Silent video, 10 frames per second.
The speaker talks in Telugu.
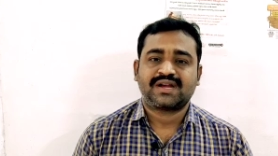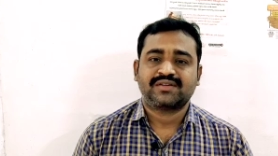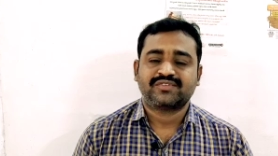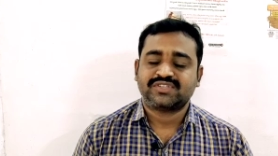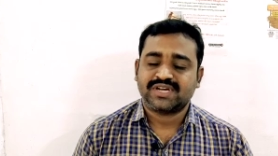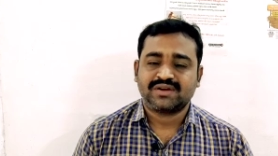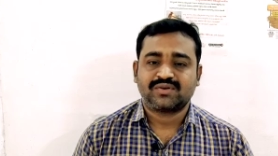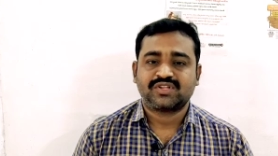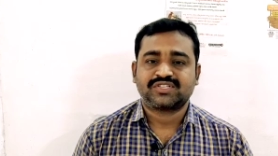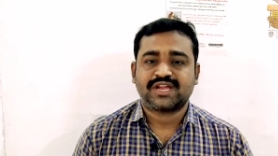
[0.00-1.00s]
అన్న విషయాలు
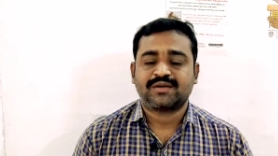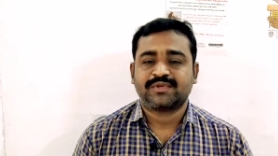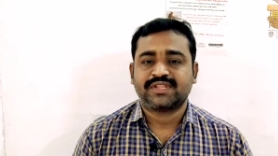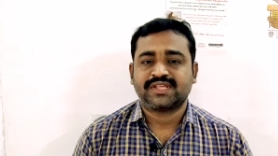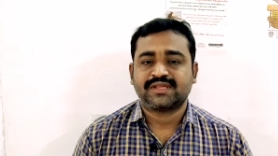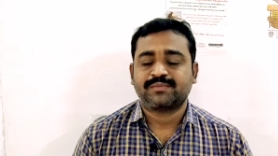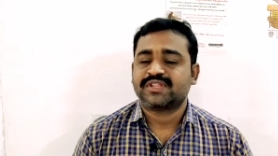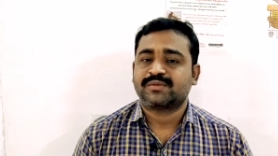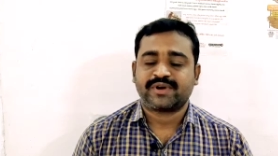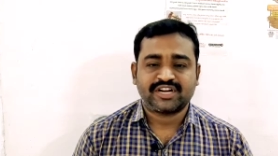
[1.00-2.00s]
కూడా చాలామందికి
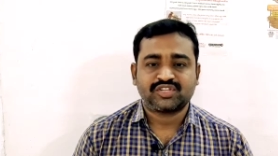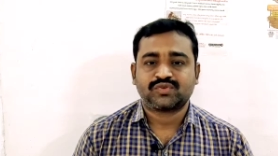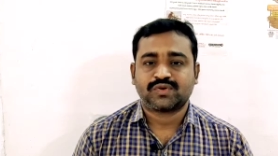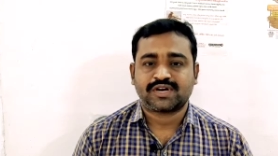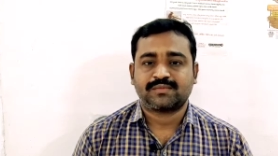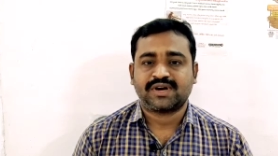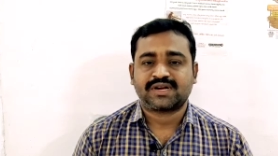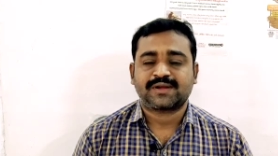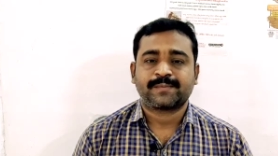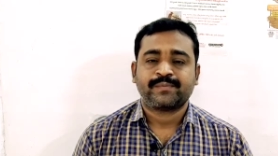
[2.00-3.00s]
పెద్ద
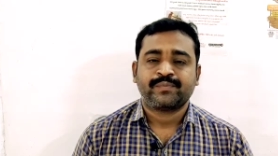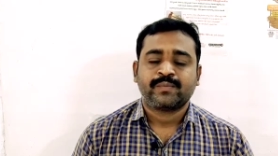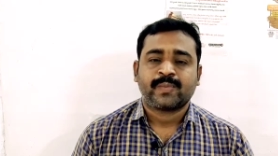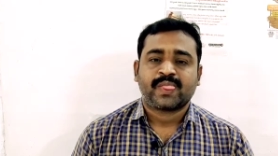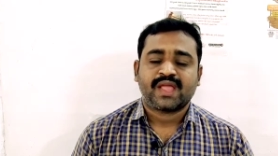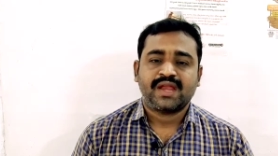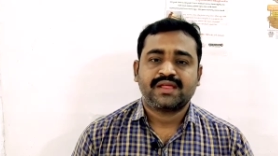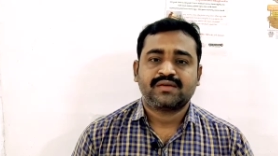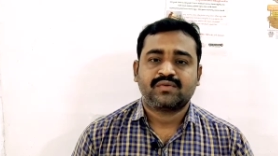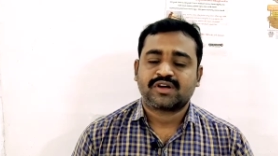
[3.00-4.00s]
పట్టించుకోరనమాట
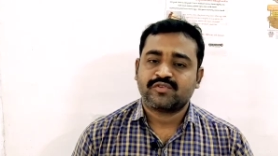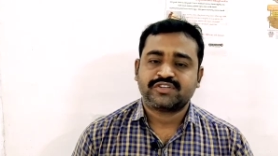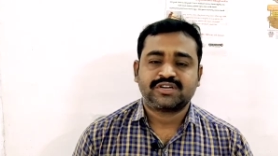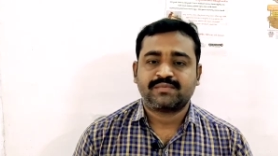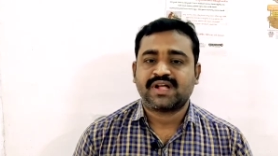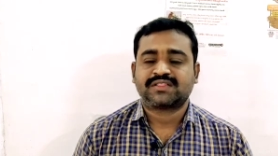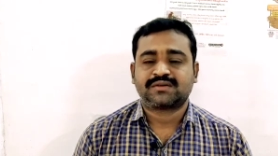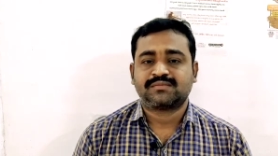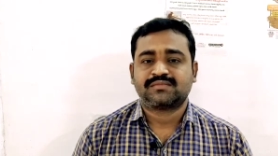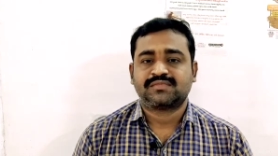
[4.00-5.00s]
కానీ ఒక విషయం
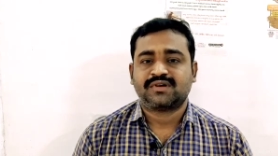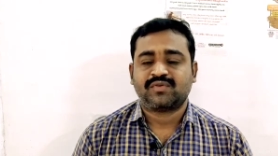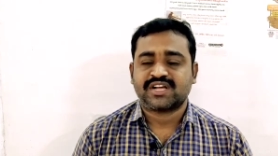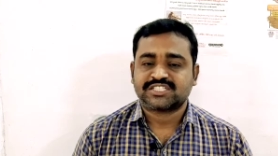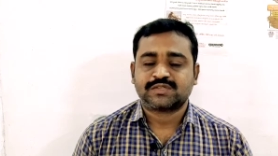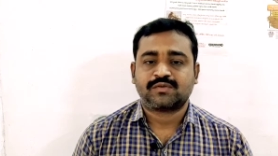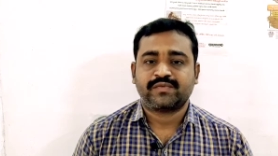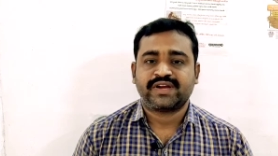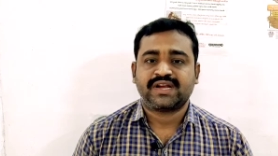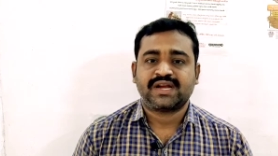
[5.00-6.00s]
మాత్రం వాస్తవం
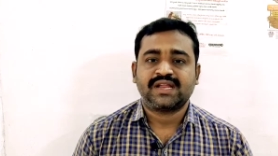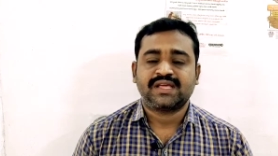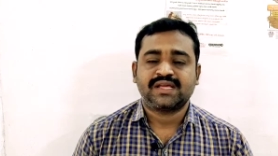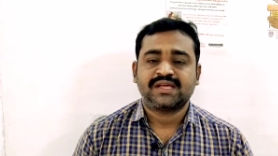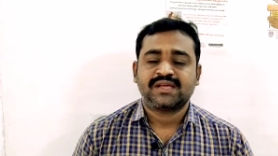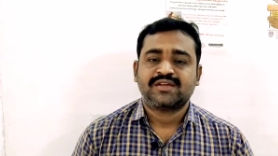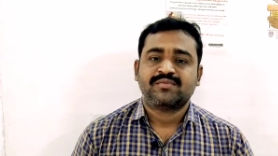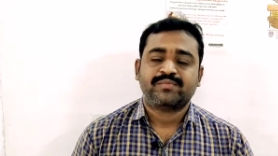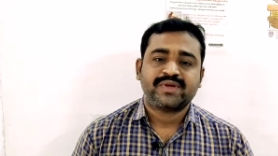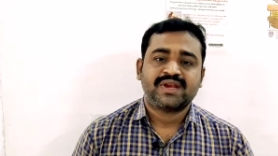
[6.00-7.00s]
ఏంటంటే
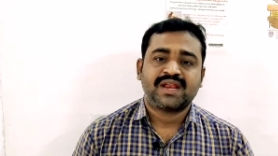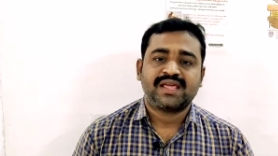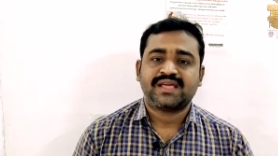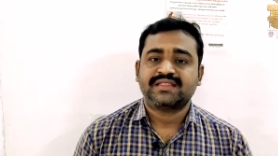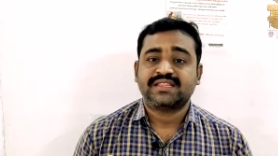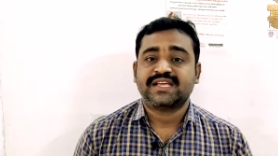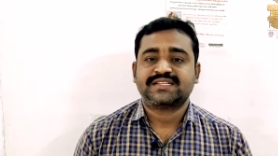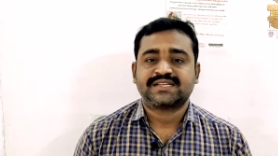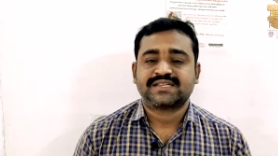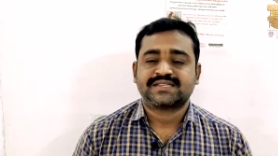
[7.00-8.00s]
పిల్లలే
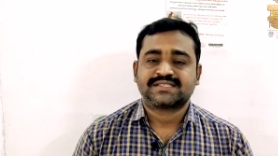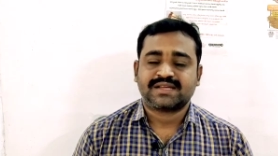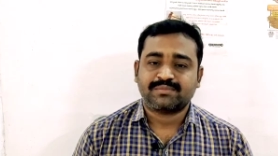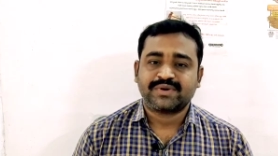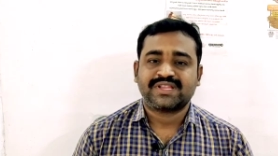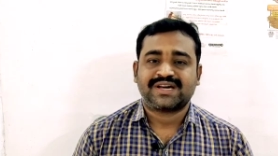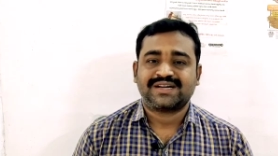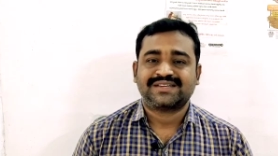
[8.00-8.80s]
దేశ సంపద